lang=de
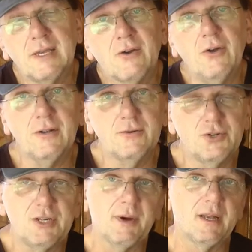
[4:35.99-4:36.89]
Ihr könnt
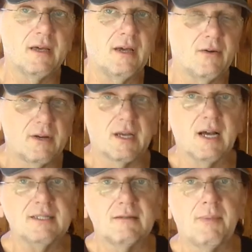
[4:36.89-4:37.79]
natürlich die Batterie auch in den
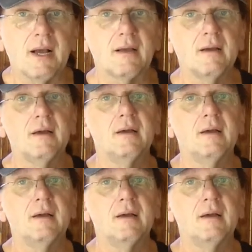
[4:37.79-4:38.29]
Kasten packen